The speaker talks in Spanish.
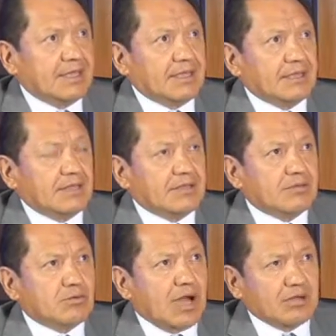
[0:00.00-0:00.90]
Y,
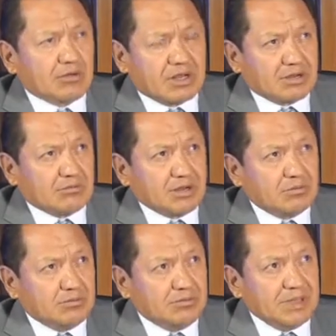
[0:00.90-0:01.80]
algo que recuerdo
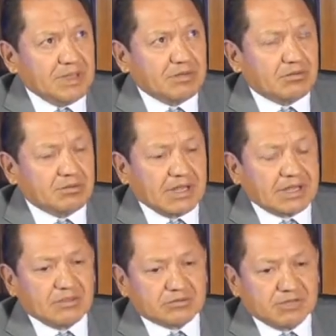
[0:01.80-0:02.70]
muy bien yo de
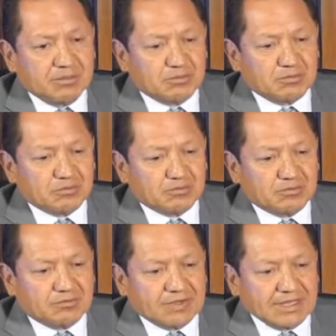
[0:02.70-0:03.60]
aquellos tiempos
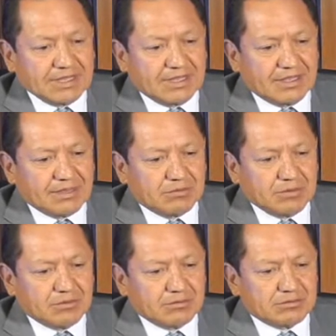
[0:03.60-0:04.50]
fue que
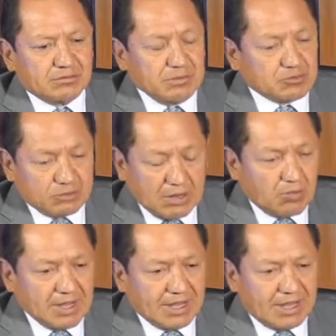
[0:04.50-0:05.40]
cuando tuvimos una
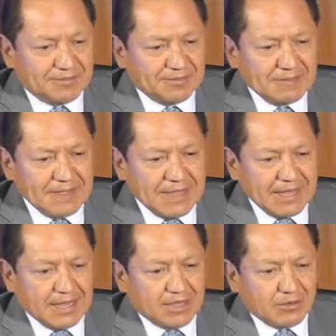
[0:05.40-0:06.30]
huelga,
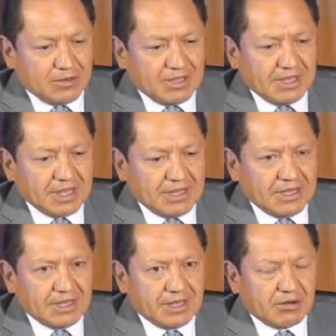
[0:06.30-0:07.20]
yo le dije al
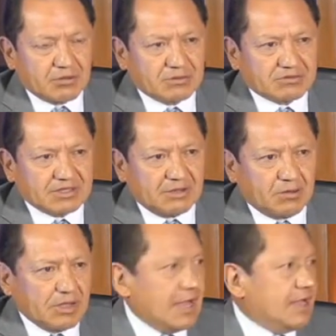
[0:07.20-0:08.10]
ingeniero Acosta,
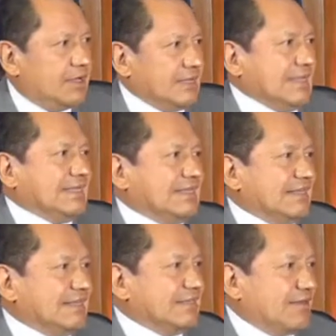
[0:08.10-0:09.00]
oiga,
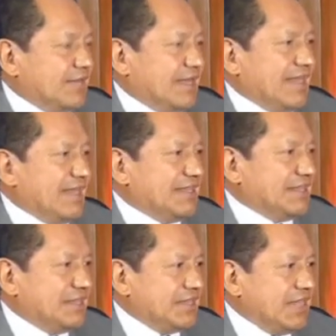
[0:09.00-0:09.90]
¿sabe qué?
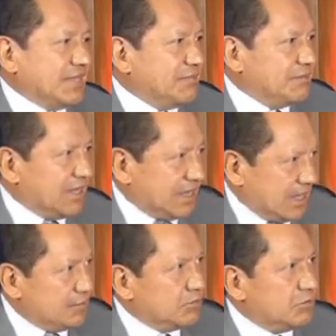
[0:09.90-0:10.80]
Déjeme
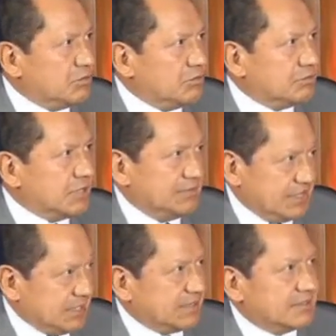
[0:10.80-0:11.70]
manejarlo yo, déme
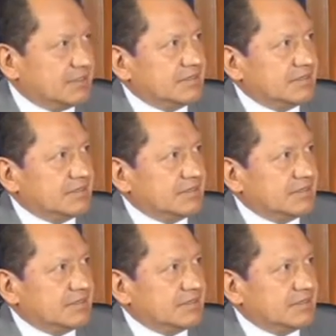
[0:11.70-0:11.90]
chance.